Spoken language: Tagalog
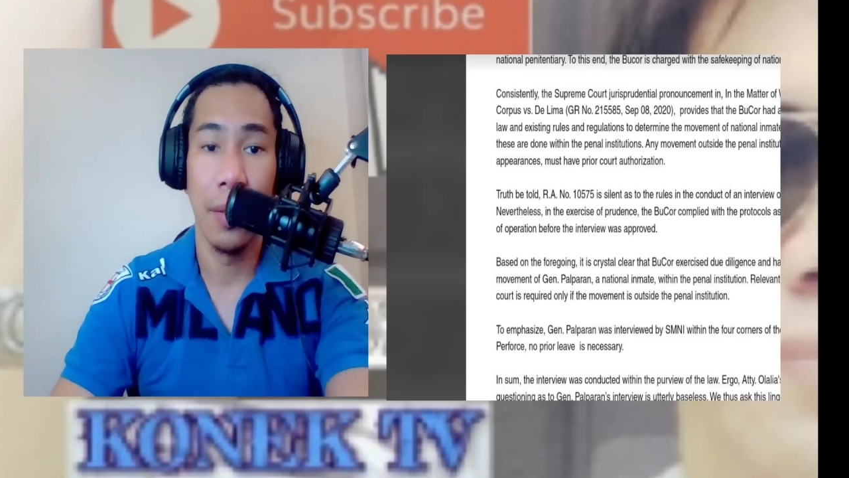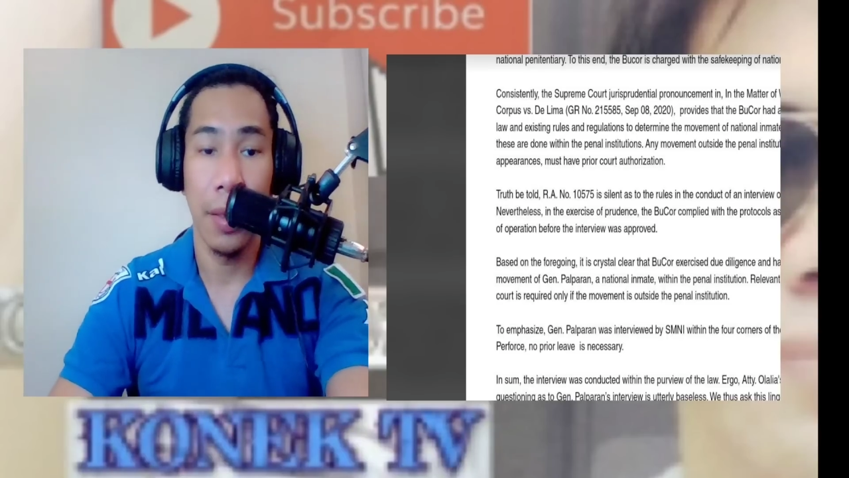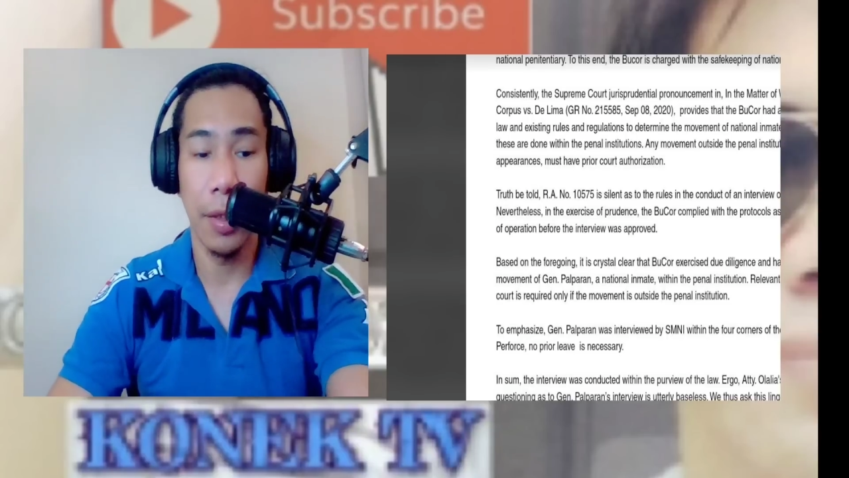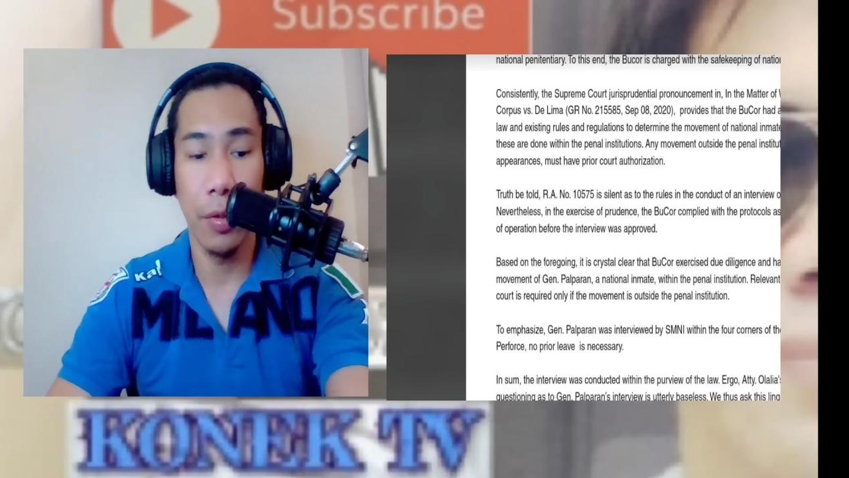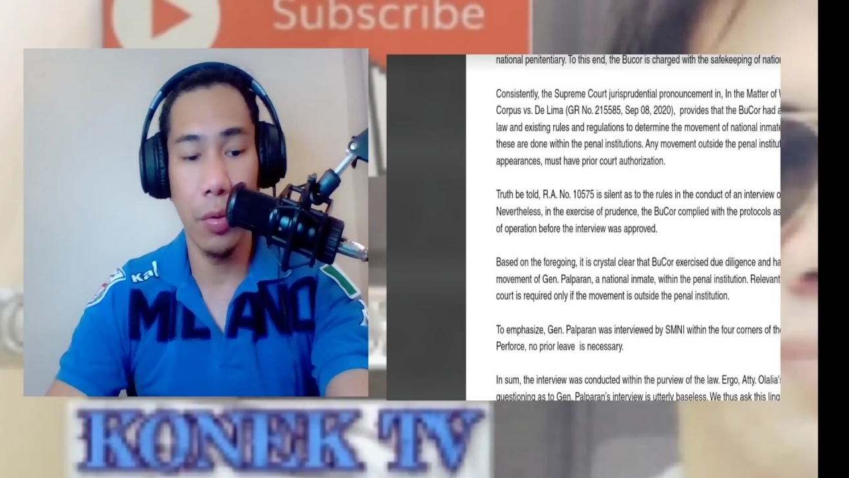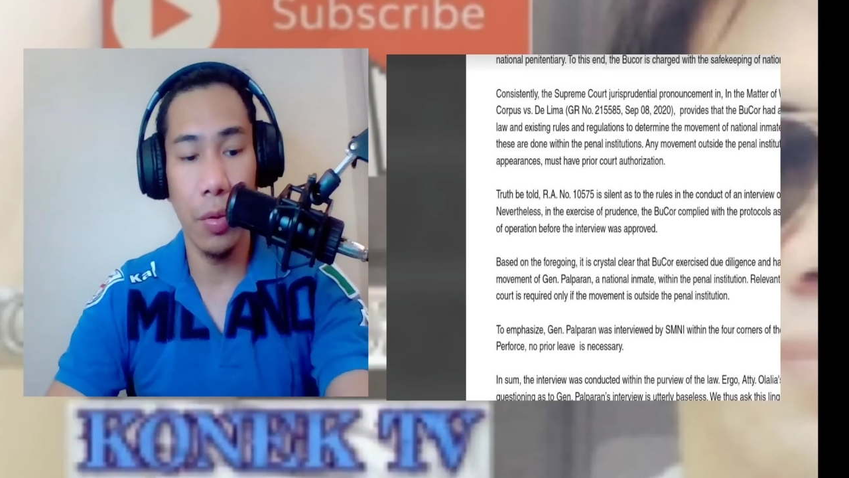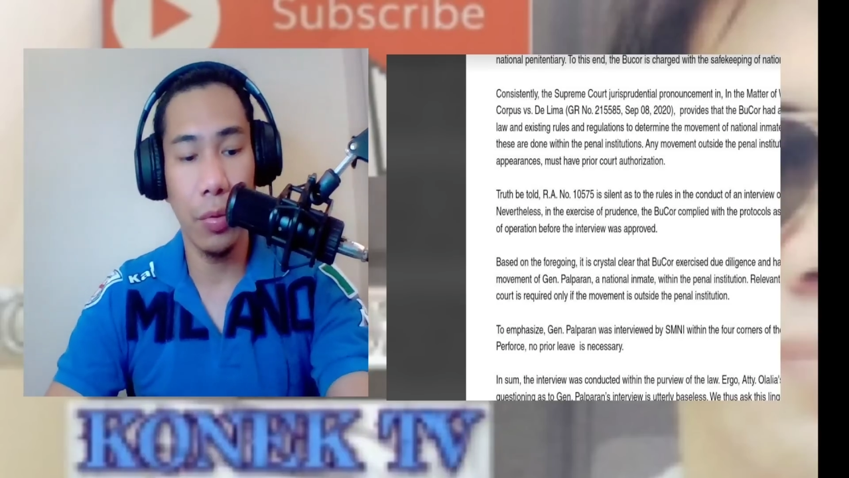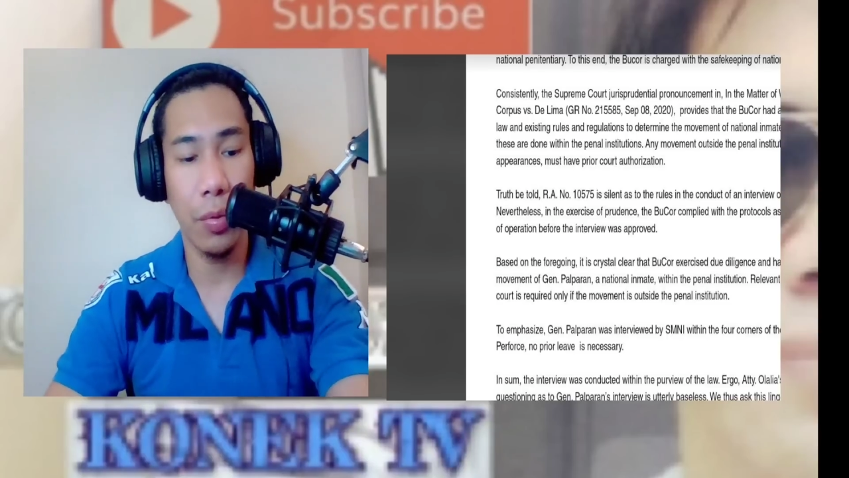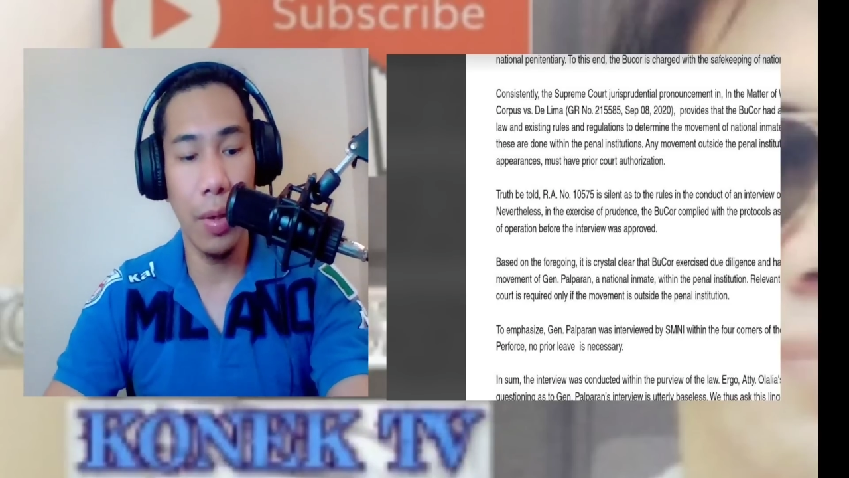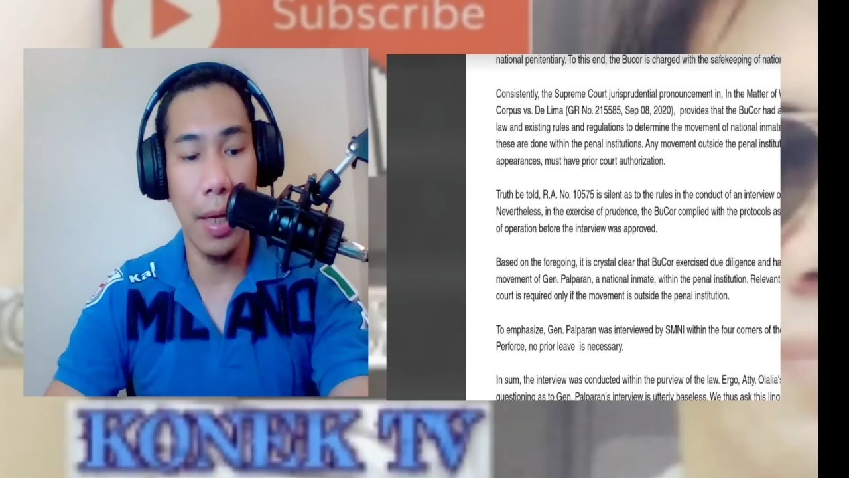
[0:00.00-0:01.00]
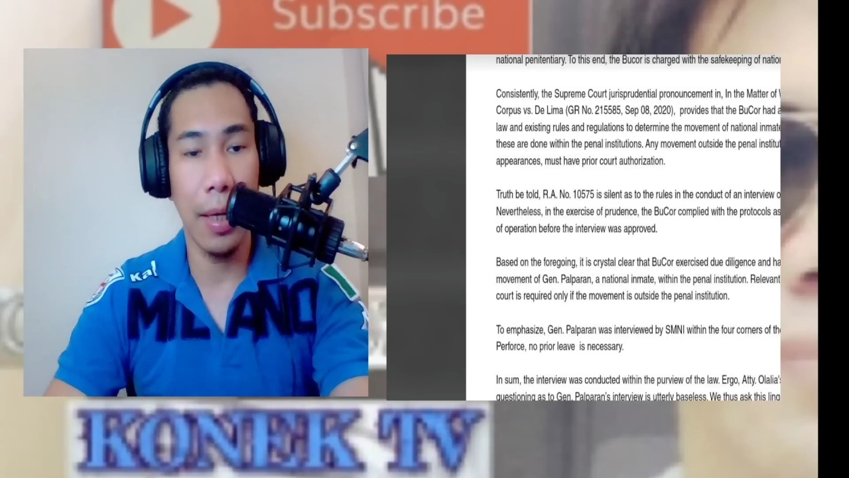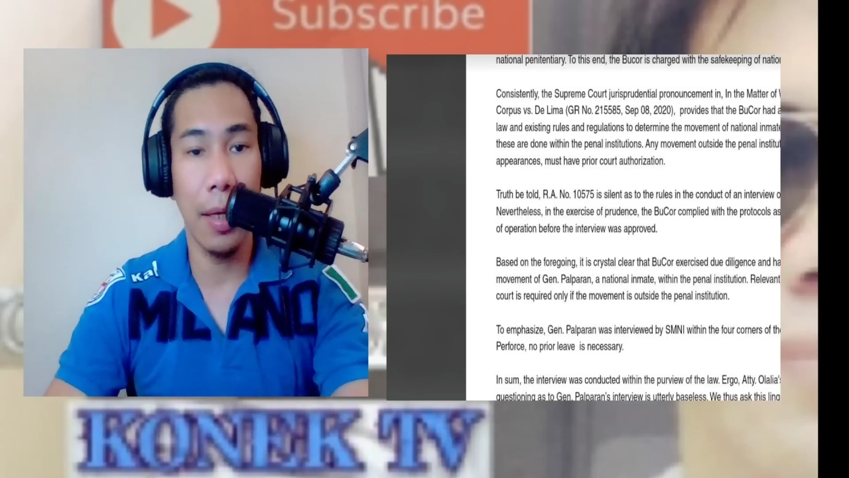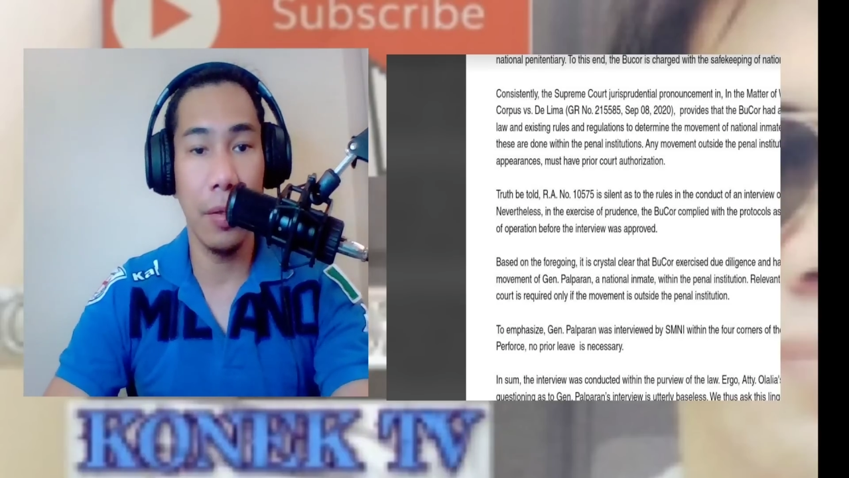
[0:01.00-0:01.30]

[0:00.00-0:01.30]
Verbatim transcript: inonote ko lang ah,